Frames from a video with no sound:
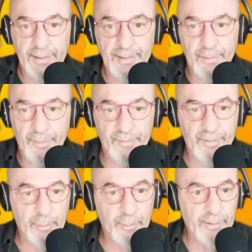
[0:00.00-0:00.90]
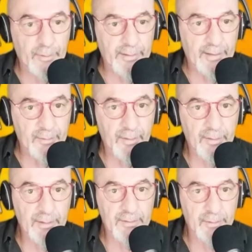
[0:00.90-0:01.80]
io per 22 anni ho chiesto, ma
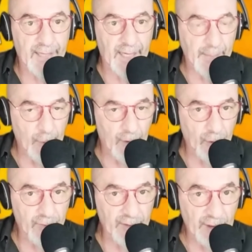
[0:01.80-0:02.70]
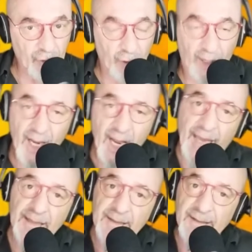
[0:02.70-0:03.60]
questo karma quando finisce? È
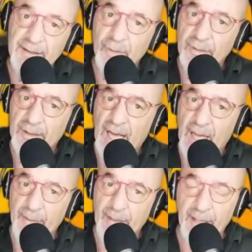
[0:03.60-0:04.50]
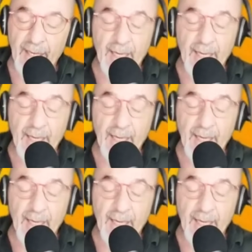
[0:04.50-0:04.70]
insondabile.